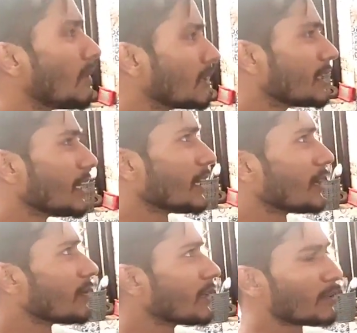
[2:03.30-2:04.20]
पड़ता है इन
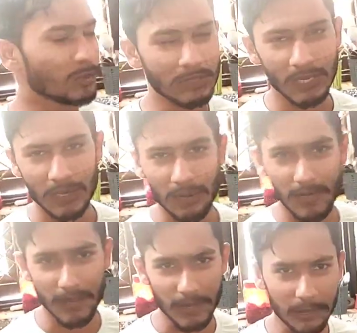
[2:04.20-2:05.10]
लोगों ने खुद
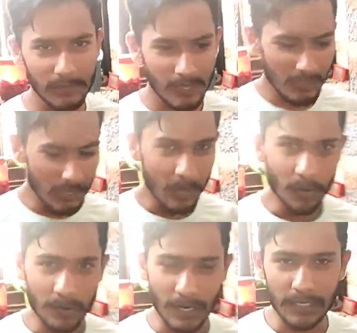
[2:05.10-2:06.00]
लगवाया है
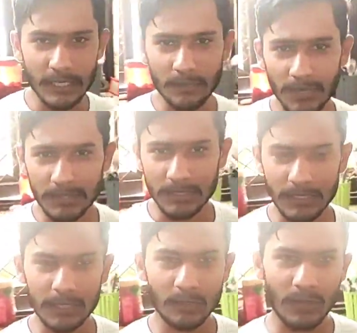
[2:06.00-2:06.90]
और रेंट की बात की
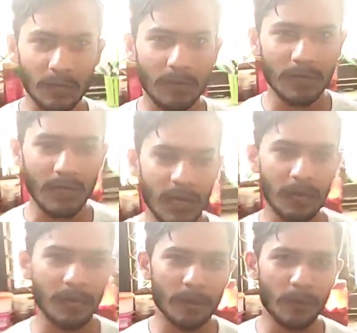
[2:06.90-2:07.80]
जाए तो लगभग
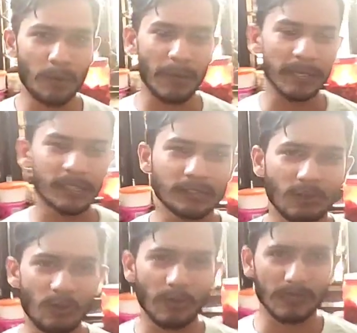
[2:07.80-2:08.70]
यहाँ पर आपको पैंतीस
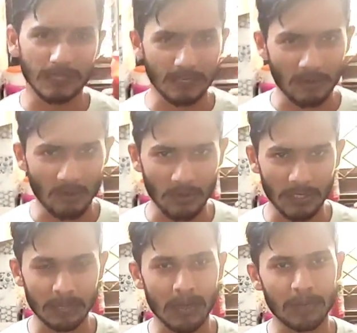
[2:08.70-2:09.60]
सौ देना
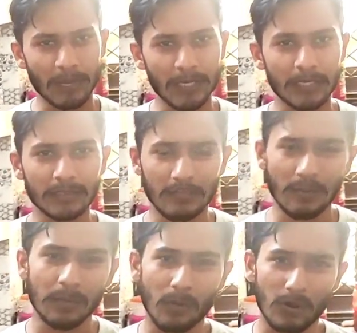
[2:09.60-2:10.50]
होगा जब आप आएंगे
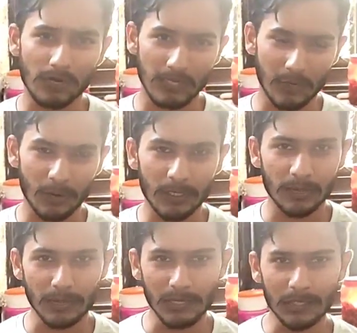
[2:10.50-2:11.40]
तब और
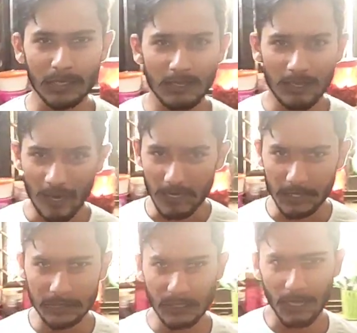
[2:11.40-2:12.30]
सिक्योरिटी मनी
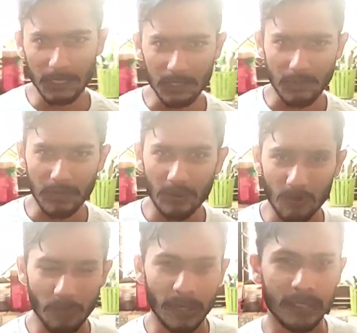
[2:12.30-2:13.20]
अलग से है इसमें
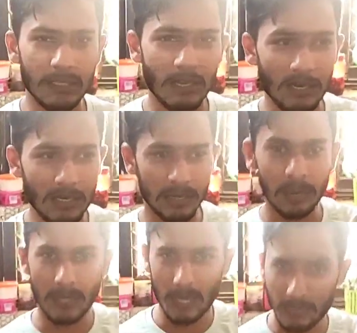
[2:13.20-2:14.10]
और बाकी का
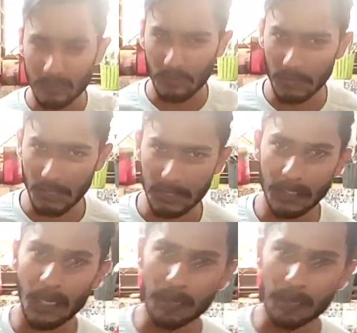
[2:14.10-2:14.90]
जो यहाँ पे स्टूडेंट रहते हैं